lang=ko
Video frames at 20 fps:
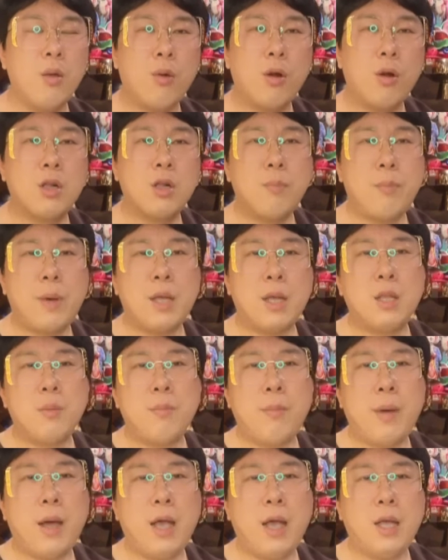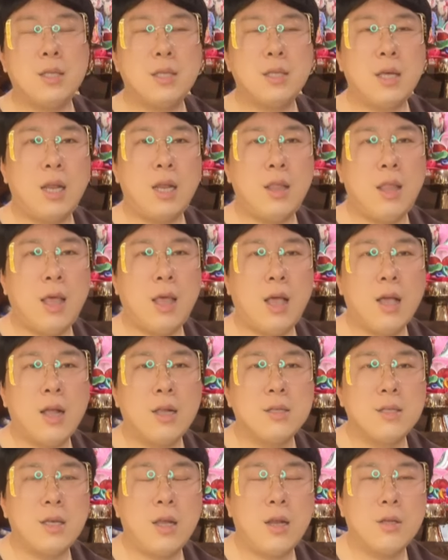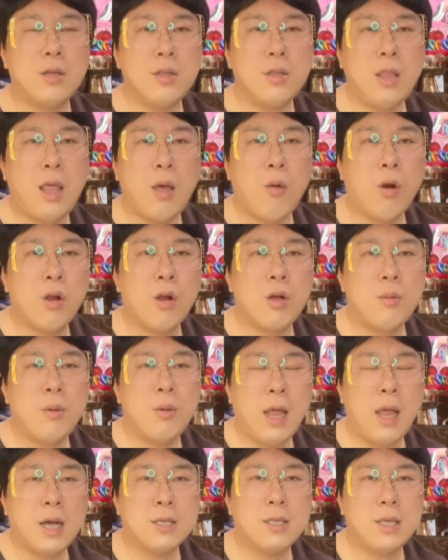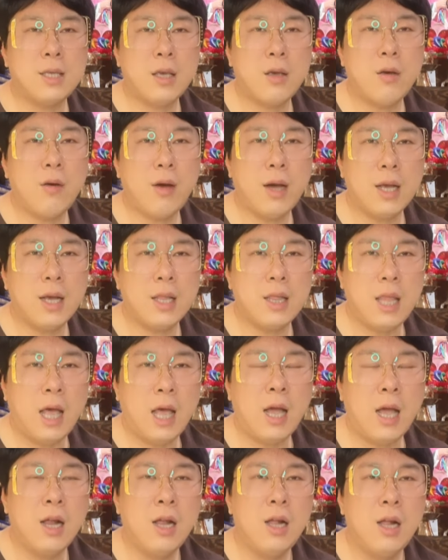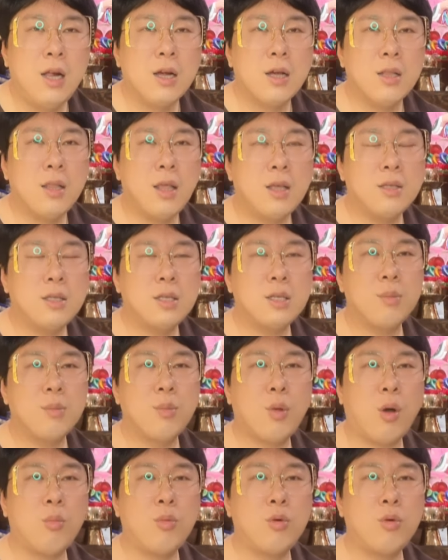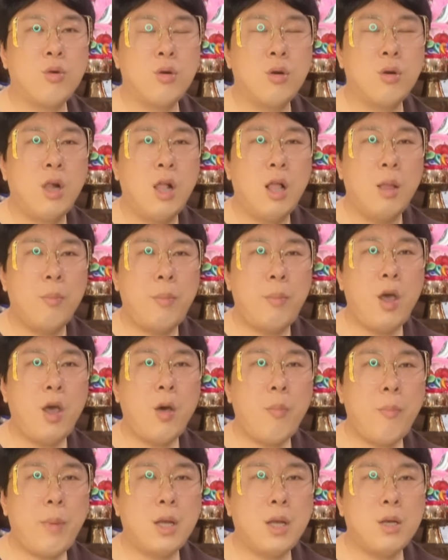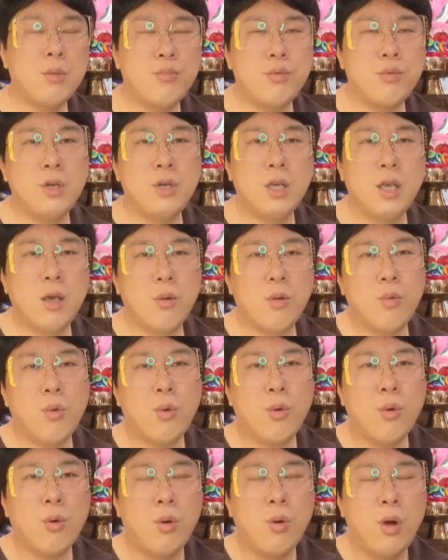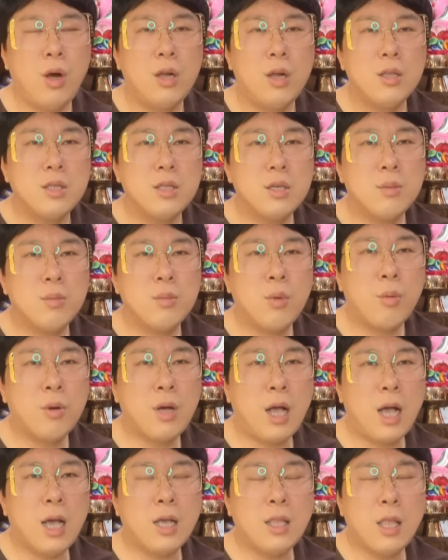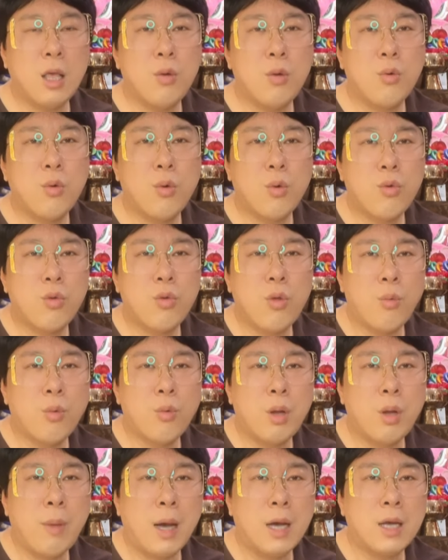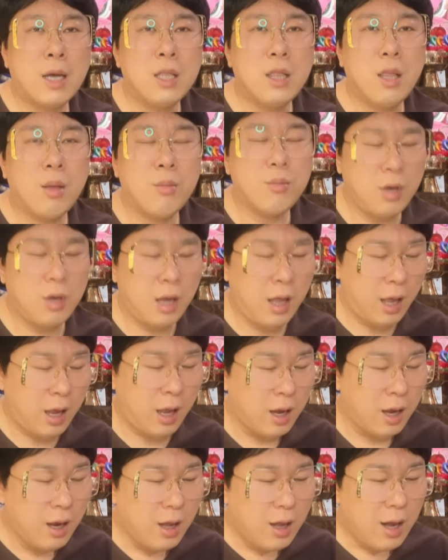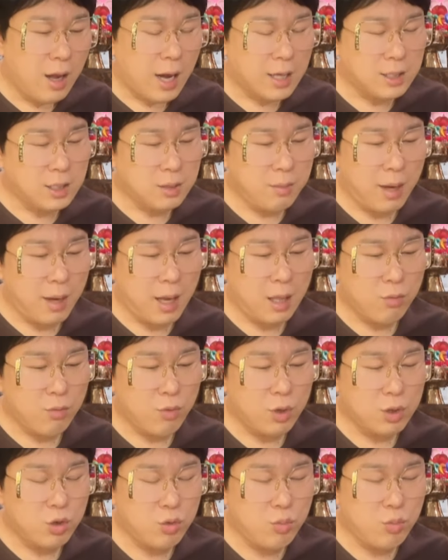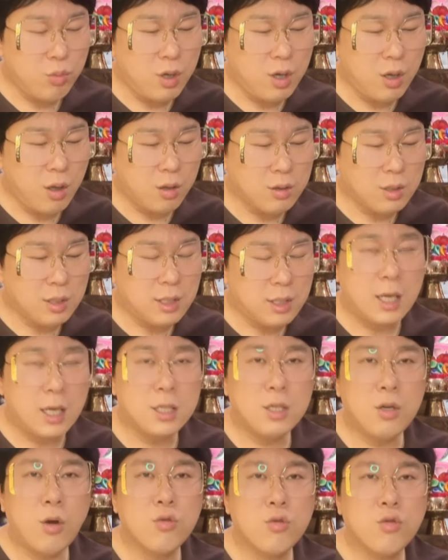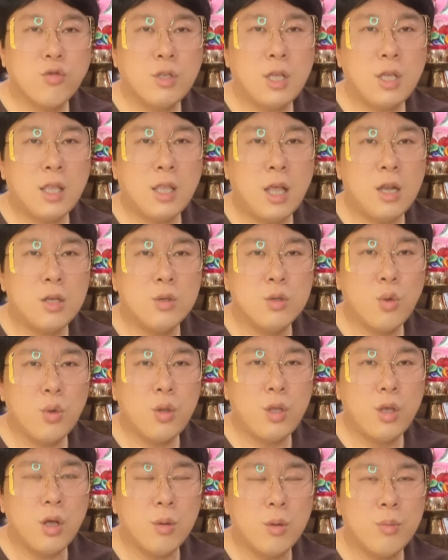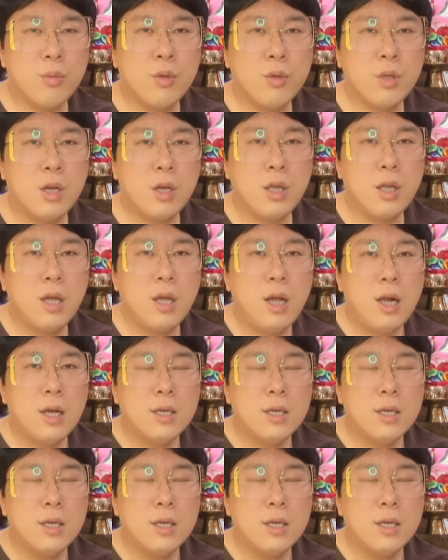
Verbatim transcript: 월급 받을 바엔 차라리 내가 길차려서 내 월급을 내가 챙겨가겠다. 근데 지금 너무 폐업하는 분위기고 지금 너무 가게 되는 것도 너무나 많기 때문에 하지만 우리 26살 정주생 나는 소띠 여러분들은